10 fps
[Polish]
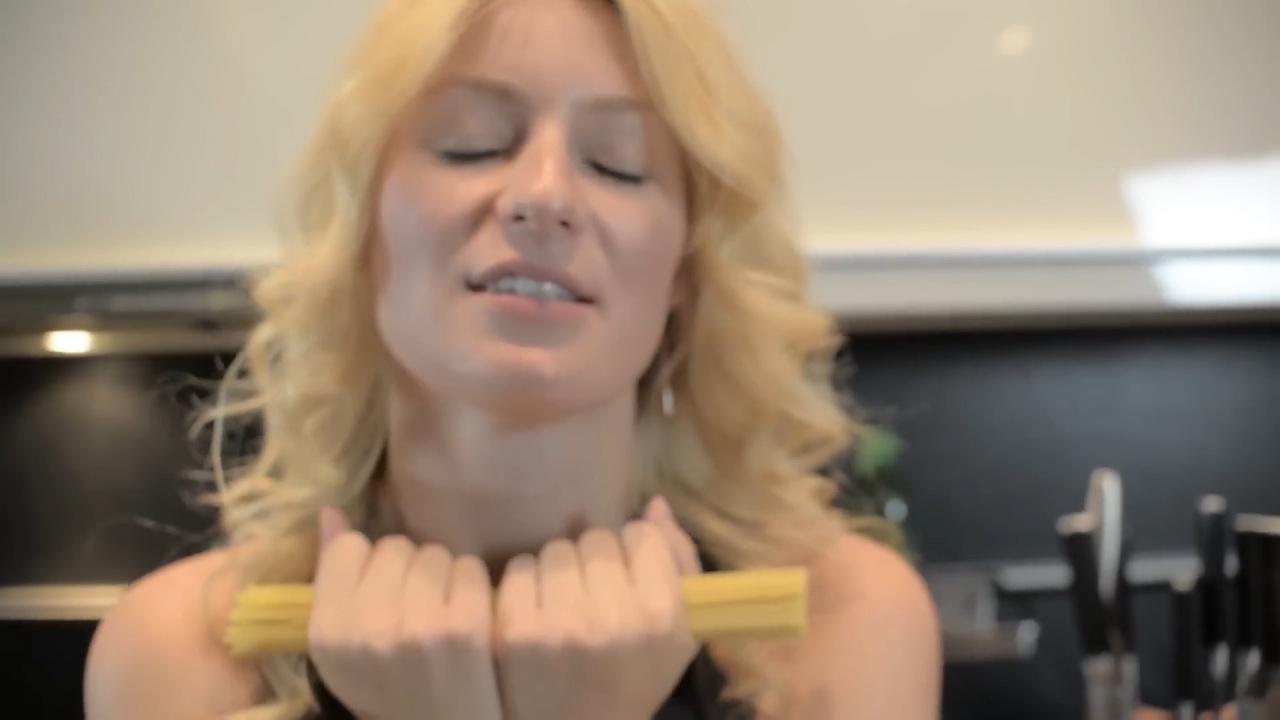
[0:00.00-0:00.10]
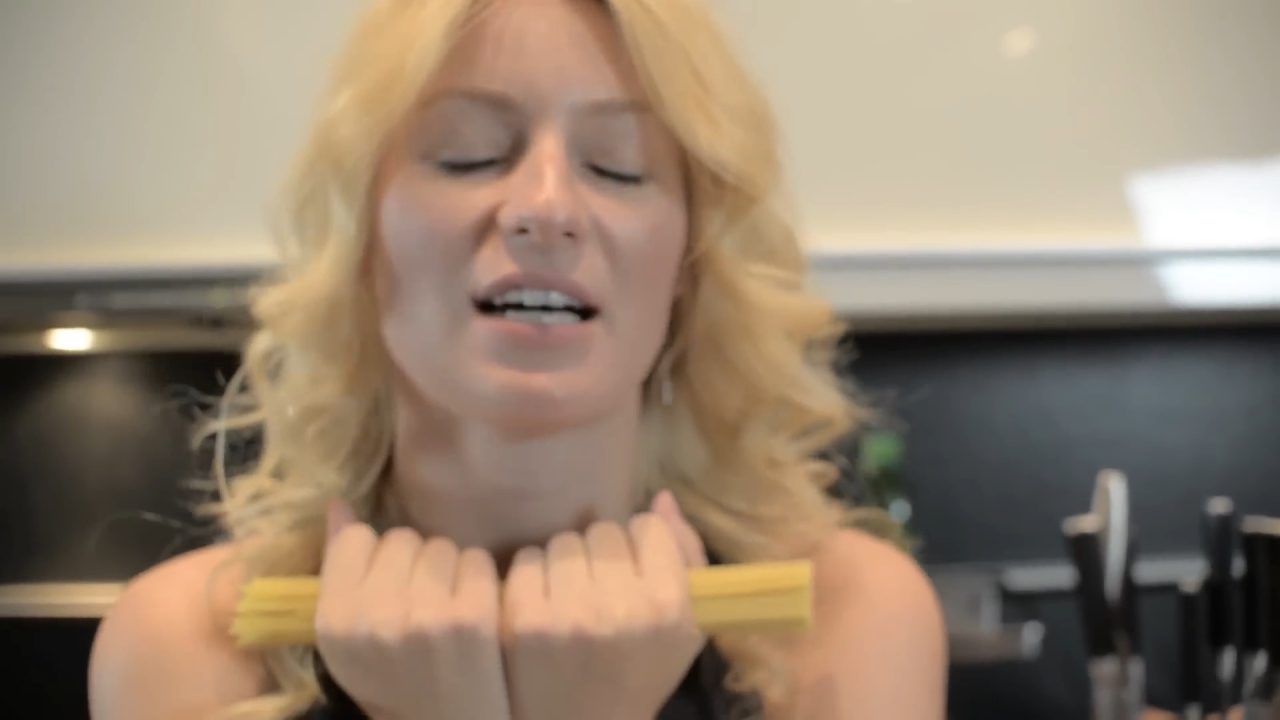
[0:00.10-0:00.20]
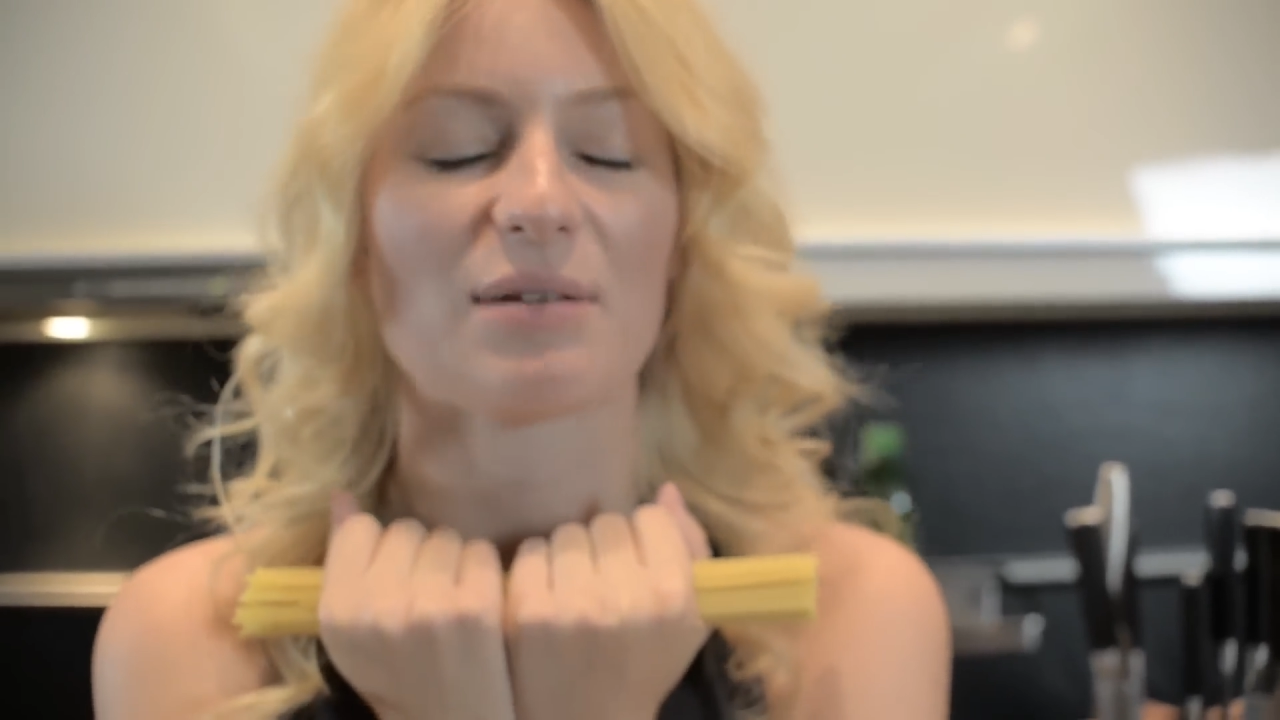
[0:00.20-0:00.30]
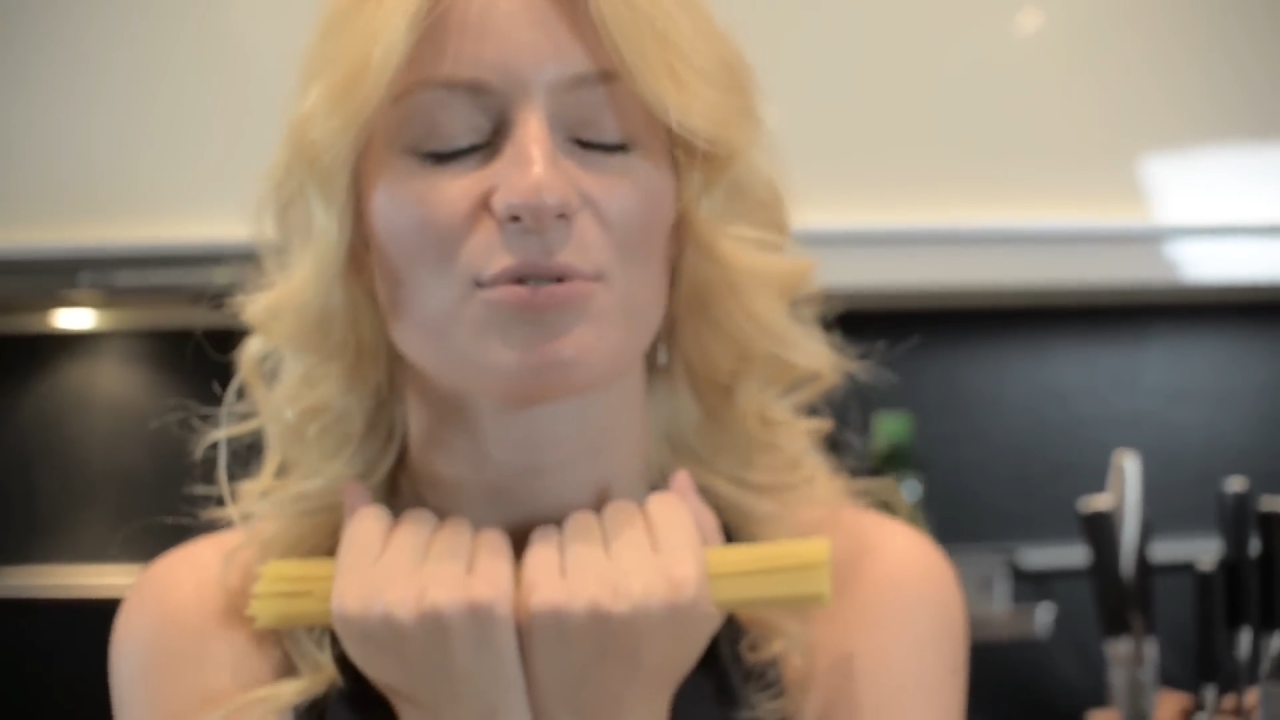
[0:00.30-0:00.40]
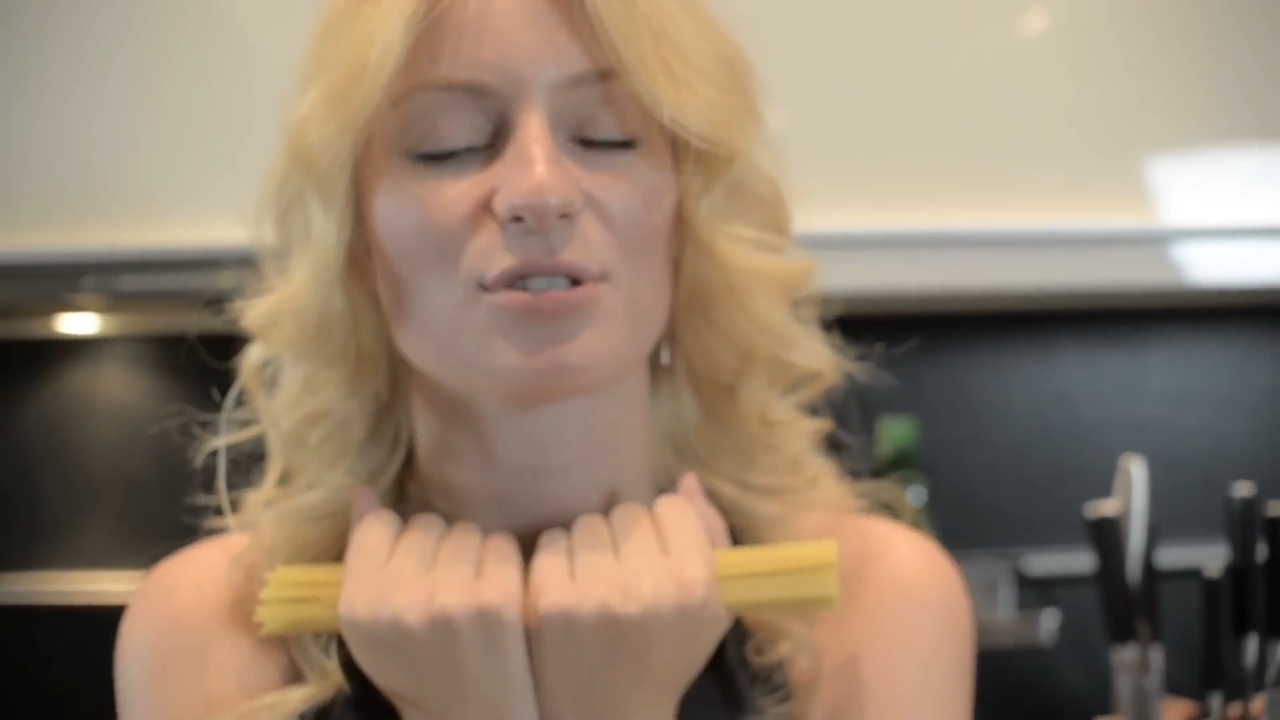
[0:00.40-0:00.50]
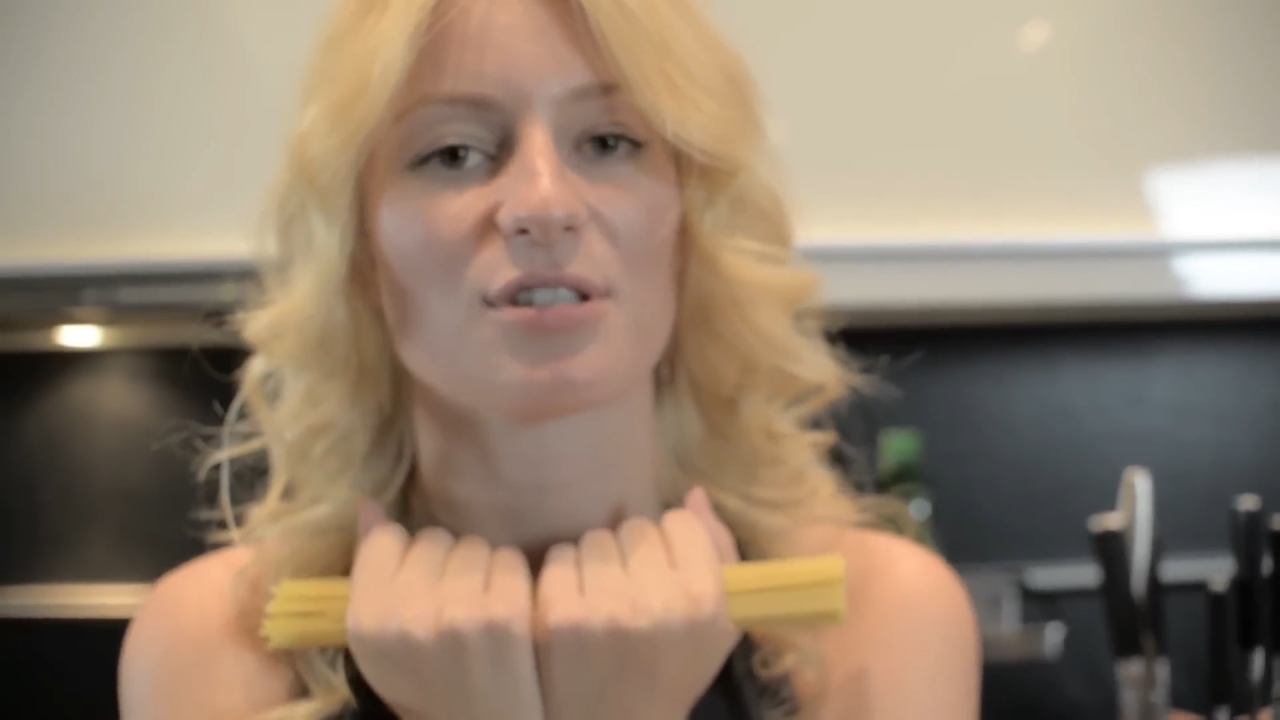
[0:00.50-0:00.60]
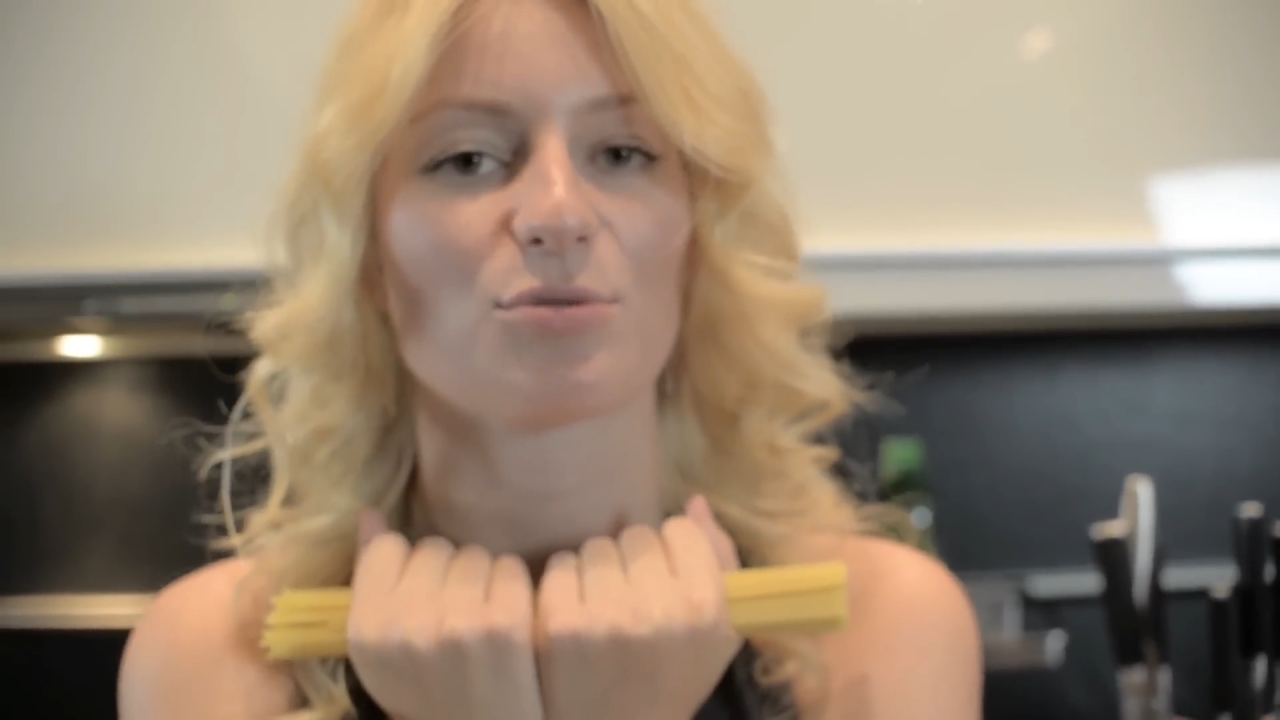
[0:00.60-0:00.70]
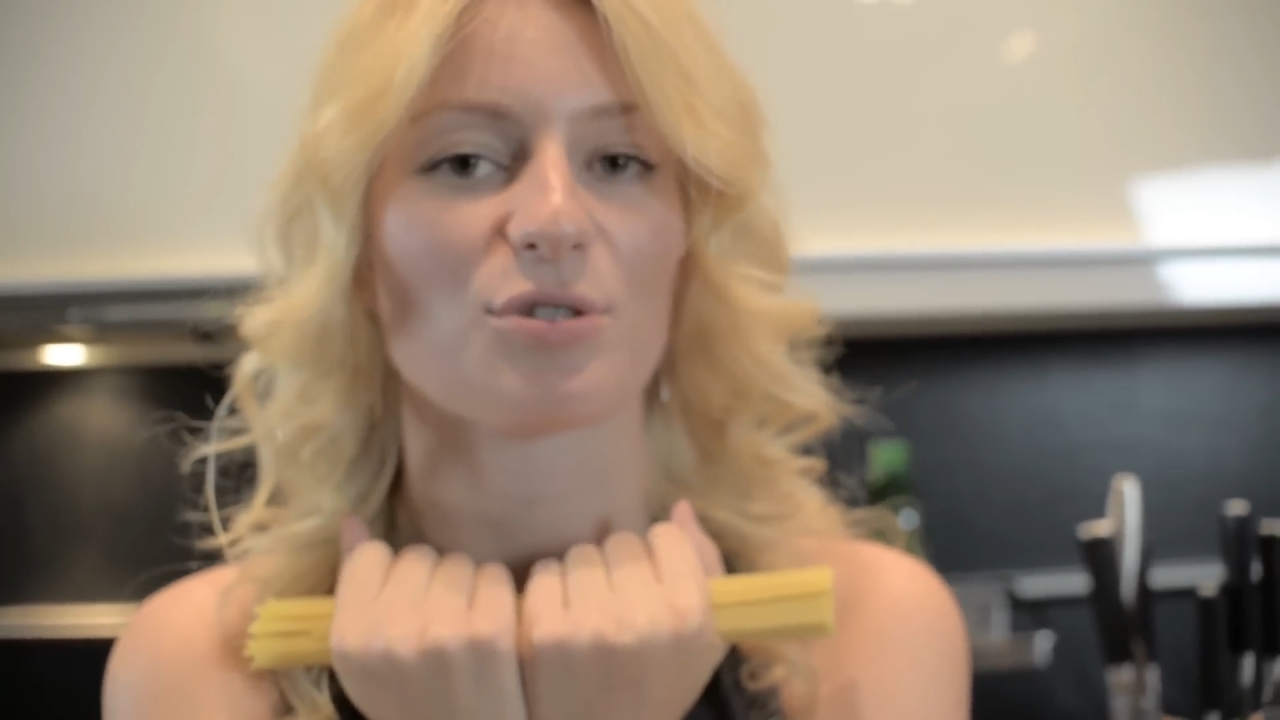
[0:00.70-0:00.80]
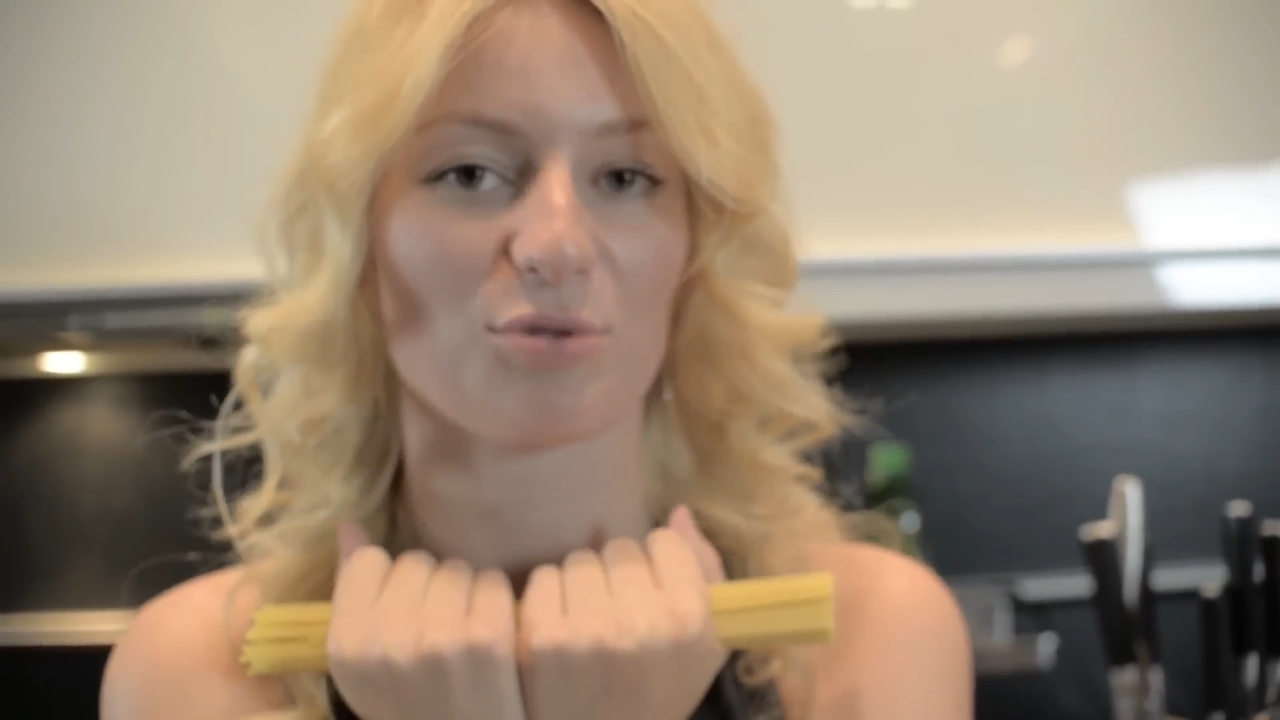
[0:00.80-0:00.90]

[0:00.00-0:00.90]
albo jest z natury